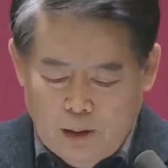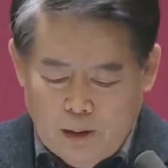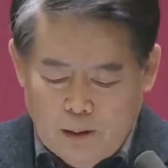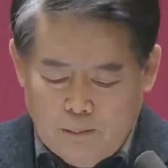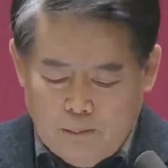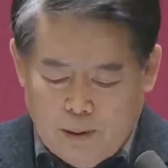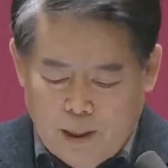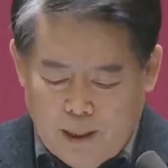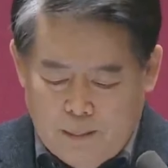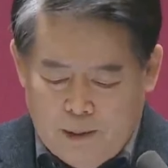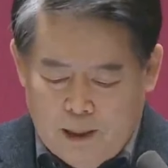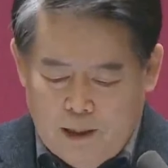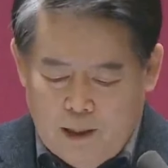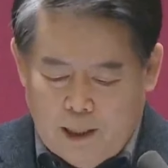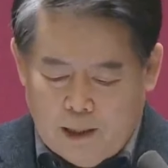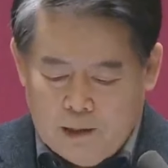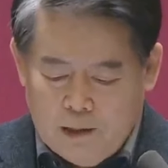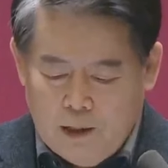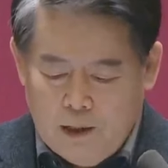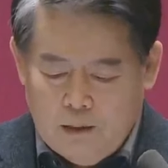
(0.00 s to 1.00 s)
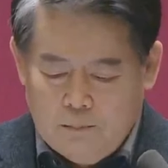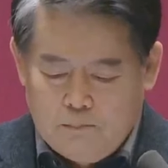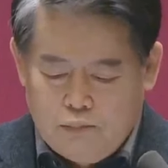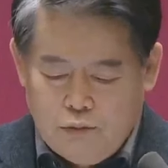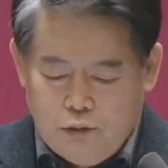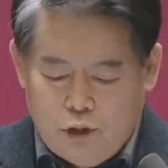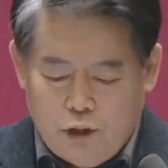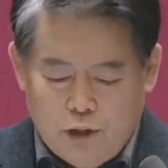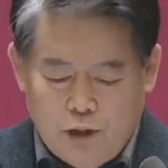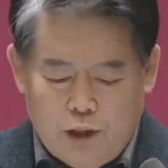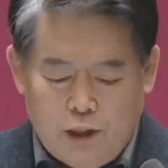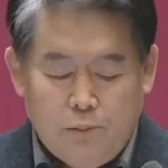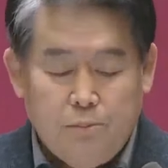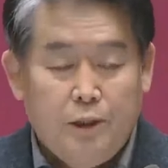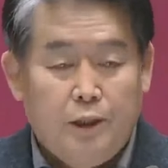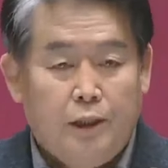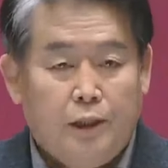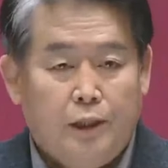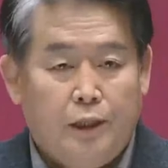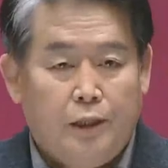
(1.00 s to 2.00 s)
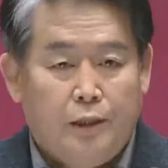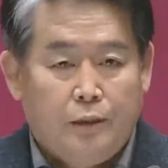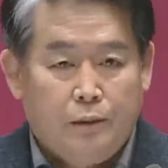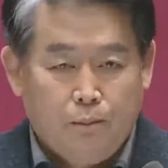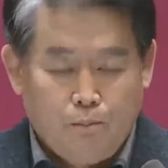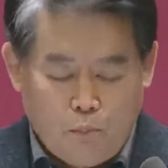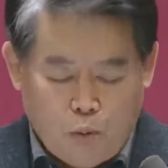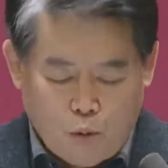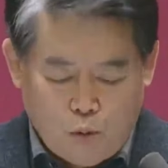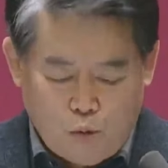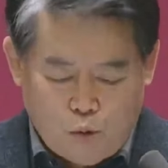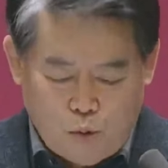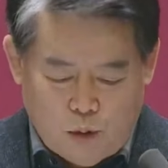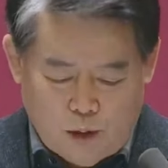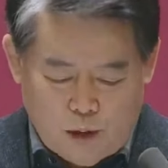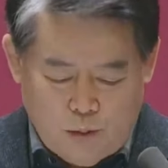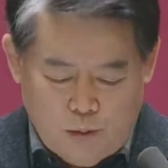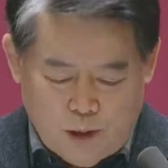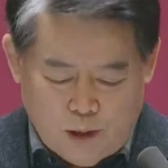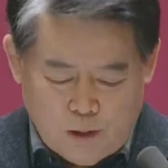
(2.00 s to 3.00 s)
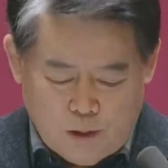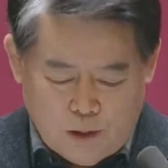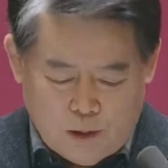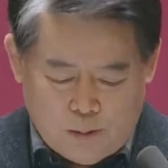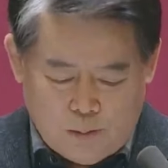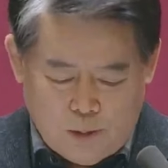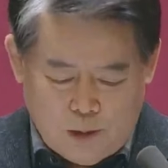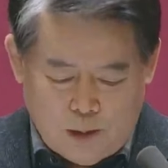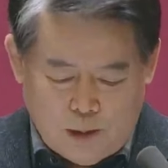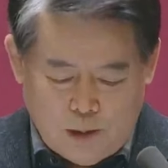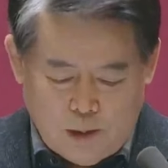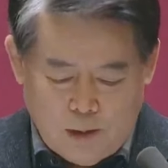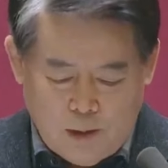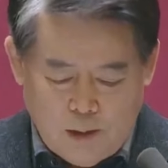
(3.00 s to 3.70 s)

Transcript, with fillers: 패배를 안긴 부천 시민에게 복수하기 위한 것입니다.